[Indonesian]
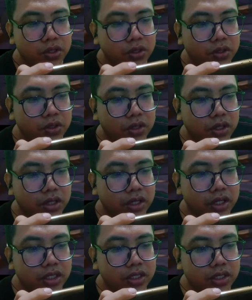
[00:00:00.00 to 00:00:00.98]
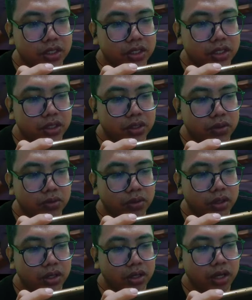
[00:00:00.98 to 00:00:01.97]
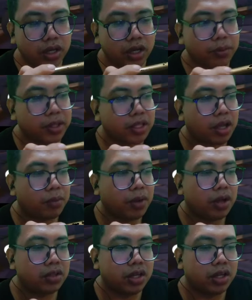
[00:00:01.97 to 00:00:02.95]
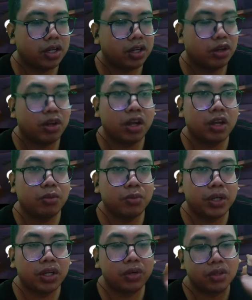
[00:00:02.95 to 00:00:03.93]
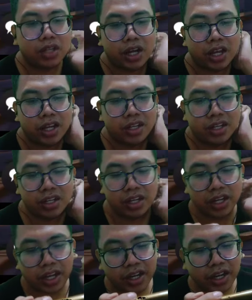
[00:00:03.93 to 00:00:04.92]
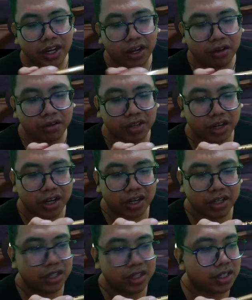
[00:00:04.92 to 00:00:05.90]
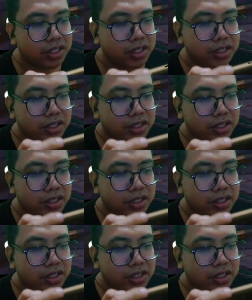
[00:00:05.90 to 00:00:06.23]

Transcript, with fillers: Gokil guys. Wah, ini agak patah-patah ya jika bikin Ultra HD. Ini kayaknya gara-gara Ultra HD sih.